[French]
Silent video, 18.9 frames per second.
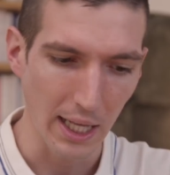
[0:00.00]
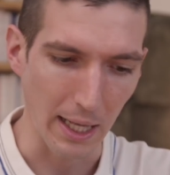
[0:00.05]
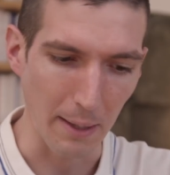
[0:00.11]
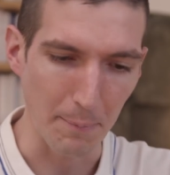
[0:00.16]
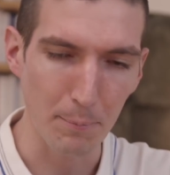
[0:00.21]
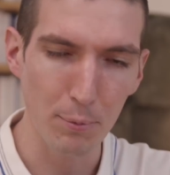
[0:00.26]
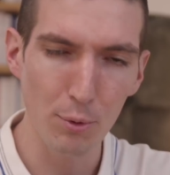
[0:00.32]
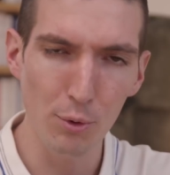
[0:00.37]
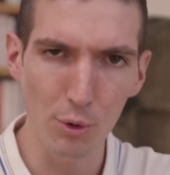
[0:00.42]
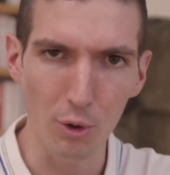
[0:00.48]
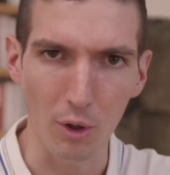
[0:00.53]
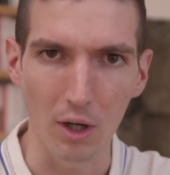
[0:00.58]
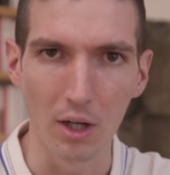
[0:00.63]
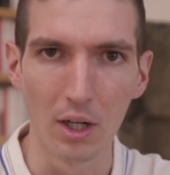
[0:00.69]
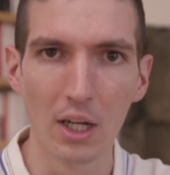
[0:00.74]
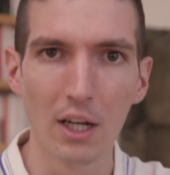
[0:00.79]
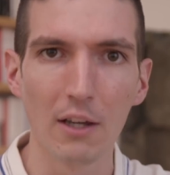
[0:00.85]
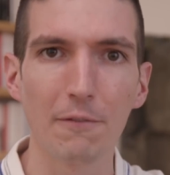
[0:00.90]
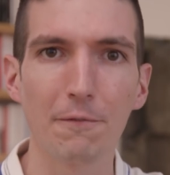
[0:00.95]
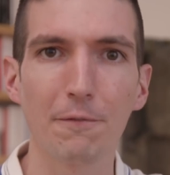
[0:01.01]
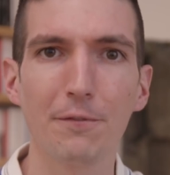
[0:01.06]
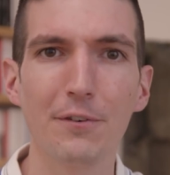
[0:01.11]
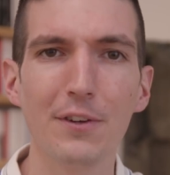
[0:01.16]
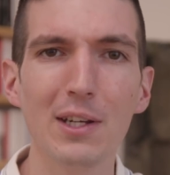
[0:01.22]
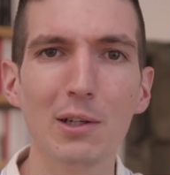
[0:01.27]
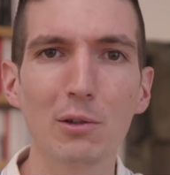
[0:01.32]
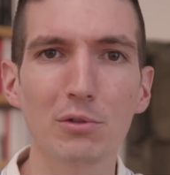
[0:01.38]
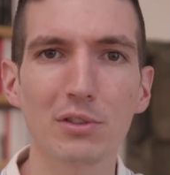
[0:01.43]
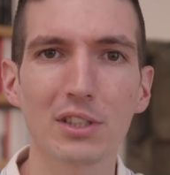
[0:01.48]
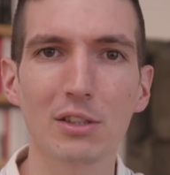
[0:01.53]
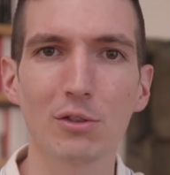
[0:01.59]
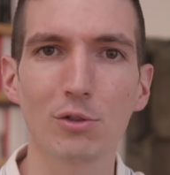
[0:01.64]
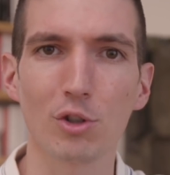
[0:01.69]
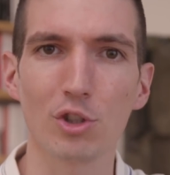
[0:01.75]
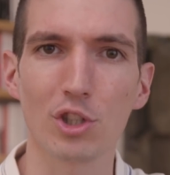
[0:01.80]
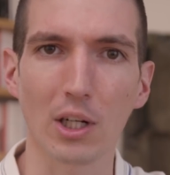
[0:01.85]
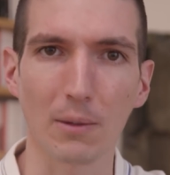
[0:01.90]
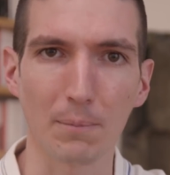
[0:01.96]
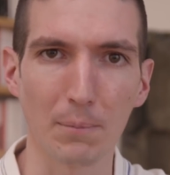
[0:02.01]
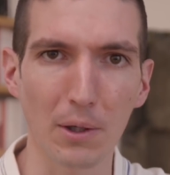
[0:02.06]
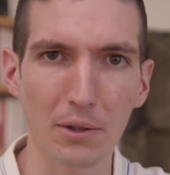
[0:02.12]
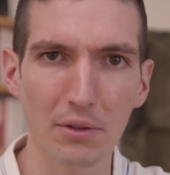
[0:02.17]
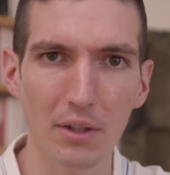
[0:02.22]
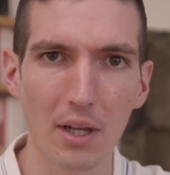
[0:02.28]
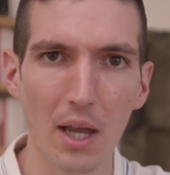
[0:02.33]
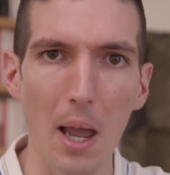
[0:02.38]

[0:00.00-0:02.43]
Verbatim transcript: Et pour financer ce jackpot,